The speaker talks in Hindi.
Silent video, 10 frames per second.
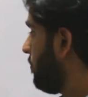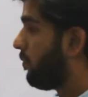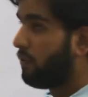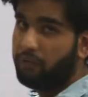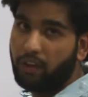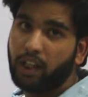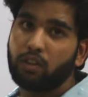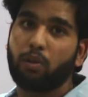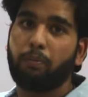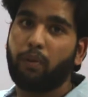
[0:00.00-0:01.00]

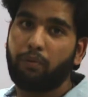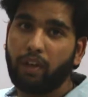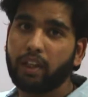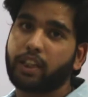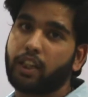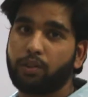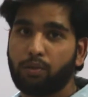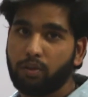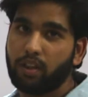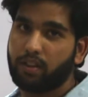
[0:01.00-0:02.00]
परफेक्ट और परफेक्ट
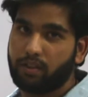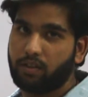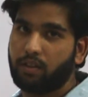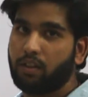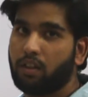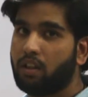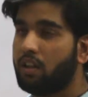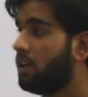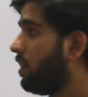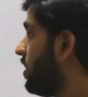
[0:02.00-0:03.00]
कंटिन्यूस
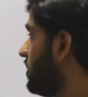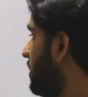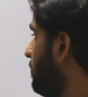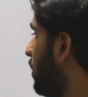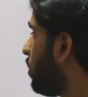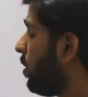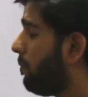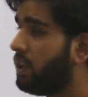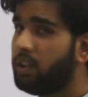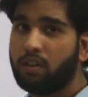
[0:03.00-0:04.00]
सिंपल को
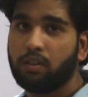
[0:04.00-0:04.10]
अपन